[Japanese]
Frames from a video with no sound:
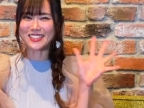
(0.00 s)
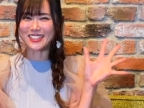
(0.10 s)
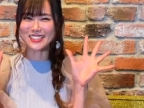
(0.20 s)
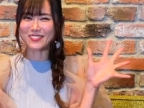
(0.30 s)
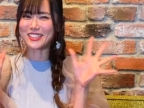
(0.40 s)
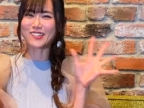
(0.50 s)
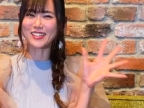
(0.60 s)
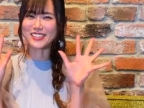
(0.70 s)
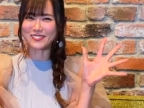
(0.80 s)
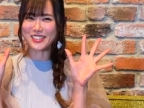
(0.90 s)
ずまたお会い
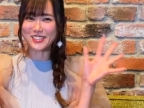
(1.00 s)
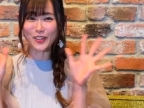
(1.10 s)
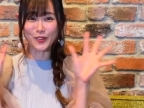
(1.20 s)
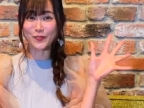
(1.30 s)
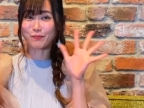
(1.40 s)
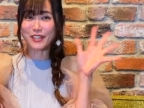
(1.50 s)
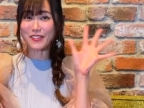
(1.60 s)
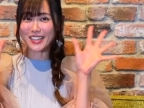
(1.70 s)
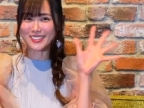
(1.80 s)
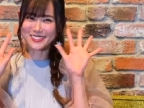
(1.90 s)
しましょう
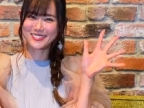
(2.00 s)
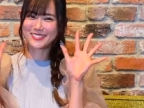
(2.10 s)
バイバイ